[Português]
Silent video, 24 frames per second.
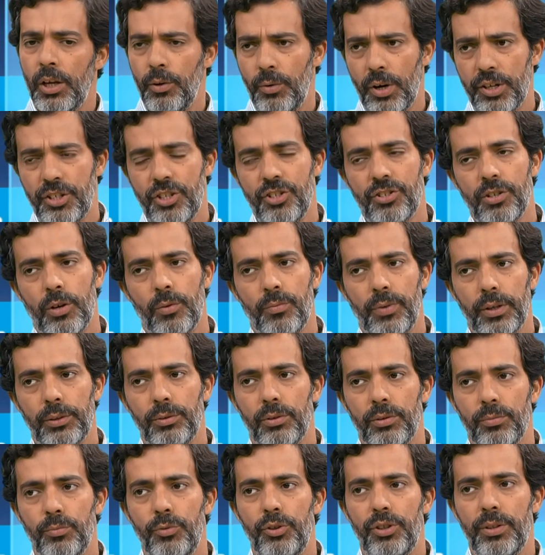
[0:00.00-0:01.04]
Eu acho que isto é um
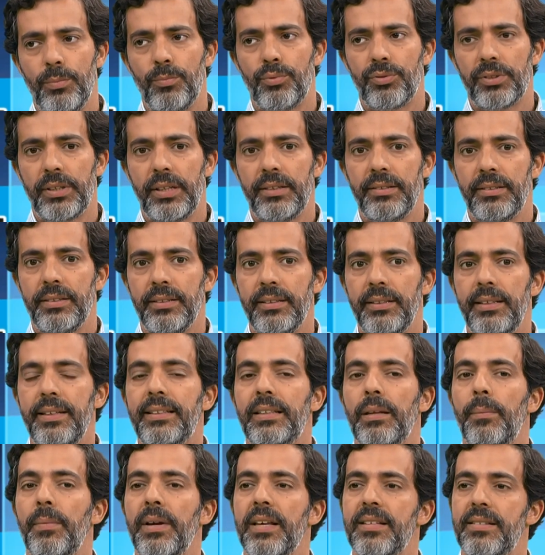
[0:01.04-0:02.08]
fator muito importante e que
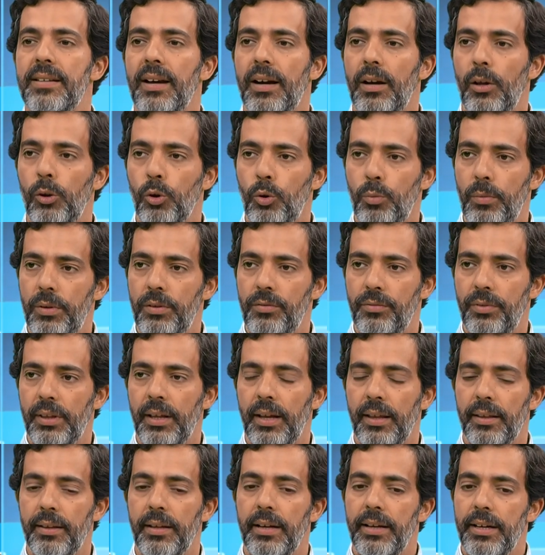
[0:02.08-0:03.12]
também encerra alguma
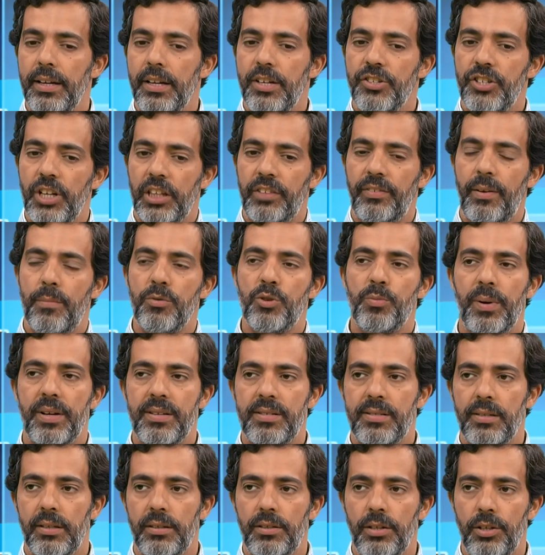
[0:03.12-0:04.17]
novidade. Já tivemos
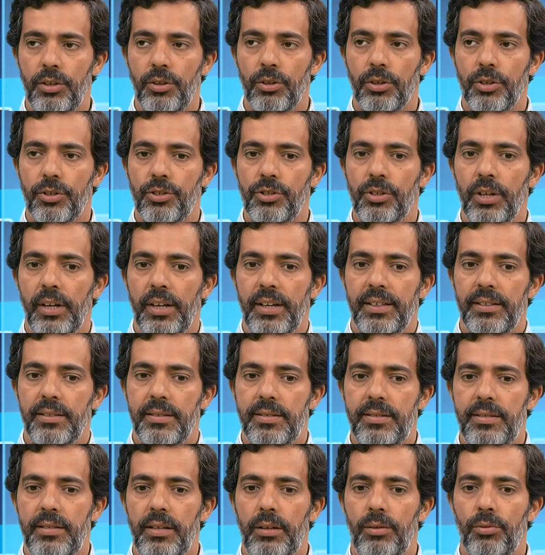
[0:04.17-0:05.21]
experiências anteriores de
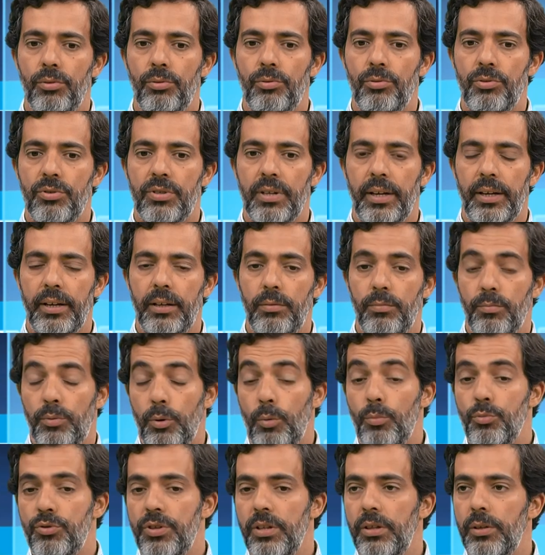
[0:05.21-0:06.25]
sínodos, em,
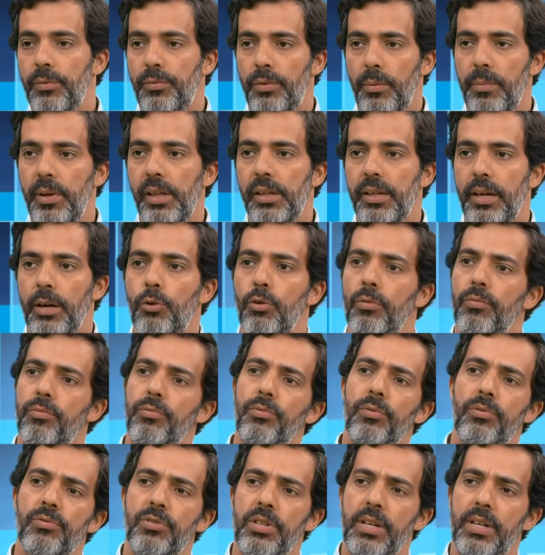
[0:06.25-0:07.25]
como o sino da família, em que houve uns